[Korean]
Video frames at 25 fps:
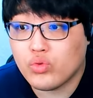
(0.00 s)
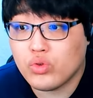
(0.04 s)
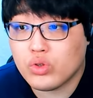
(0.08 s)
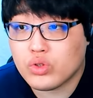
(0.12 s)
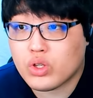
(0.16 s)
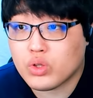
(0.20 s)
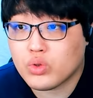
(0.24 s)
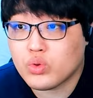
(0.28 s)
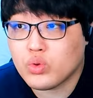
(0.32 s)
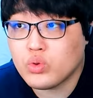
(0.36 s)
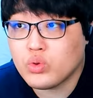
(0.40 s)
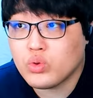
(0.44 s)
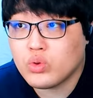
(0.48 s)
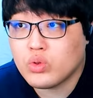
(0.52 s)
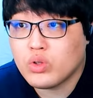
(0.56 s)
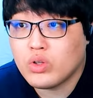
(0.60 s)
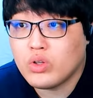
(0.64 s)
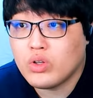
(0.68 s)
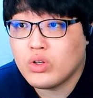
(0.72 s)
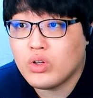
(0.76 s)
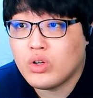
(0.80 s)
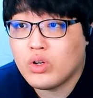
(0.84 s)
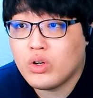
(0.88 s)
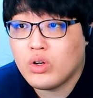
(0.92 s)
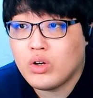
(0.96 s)
계속?
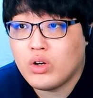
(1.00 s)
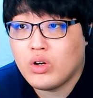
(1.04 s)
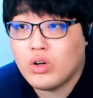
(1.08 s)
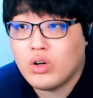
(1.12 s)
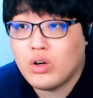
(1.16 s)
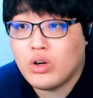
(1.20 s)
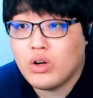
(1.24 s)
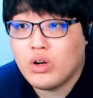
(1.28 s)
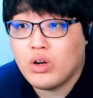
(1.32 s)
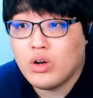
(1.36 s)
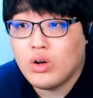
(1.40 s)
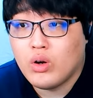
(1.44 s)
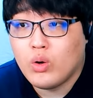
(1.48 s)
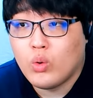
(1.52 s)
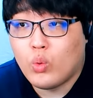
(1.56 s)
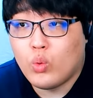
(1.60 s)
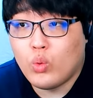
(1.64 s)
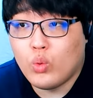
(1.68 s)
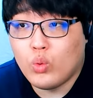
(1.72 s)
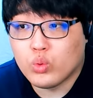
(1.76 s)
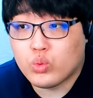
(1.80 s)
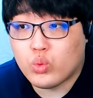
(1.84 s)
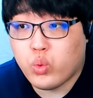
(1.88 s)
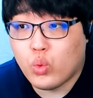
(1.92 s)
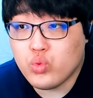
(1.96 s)

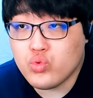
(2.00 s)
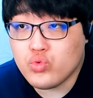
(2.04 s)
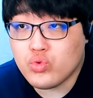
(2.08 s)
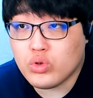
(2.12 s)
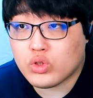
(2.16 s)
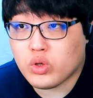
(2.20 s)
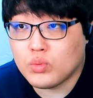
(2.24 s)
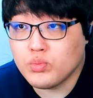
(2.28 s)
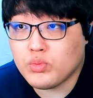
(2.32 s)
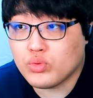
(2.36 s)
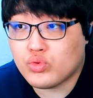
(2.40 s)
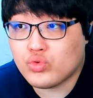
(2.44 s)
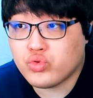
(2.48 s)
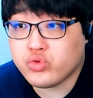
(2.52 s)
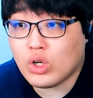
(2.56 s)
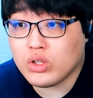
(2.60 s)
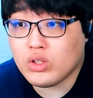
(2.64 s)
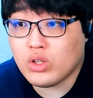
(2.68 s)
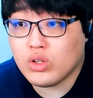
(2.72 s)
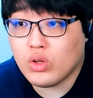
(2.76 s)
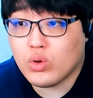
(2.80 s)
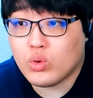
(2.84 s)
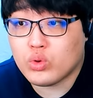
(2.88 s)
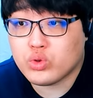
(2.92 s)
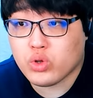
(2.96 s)
오, 도구가 점점
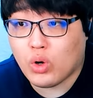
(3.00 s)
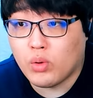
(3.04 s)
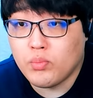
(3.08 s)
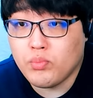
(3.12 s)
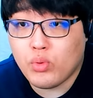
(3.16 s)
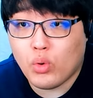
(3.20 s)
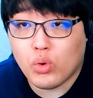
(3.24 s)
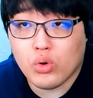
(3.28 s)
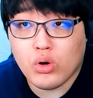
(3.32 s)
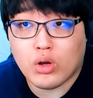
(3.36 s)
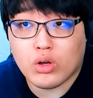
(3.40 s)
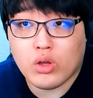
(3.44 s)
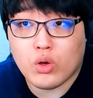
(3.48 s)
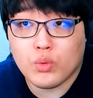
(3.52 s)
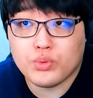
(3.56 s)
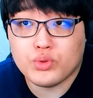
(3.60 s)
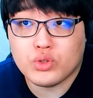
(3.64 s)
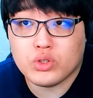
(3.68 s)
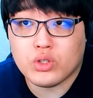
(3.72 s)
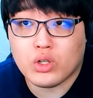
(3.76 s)
추가되네. 이거 전부 올라 켜봅시다.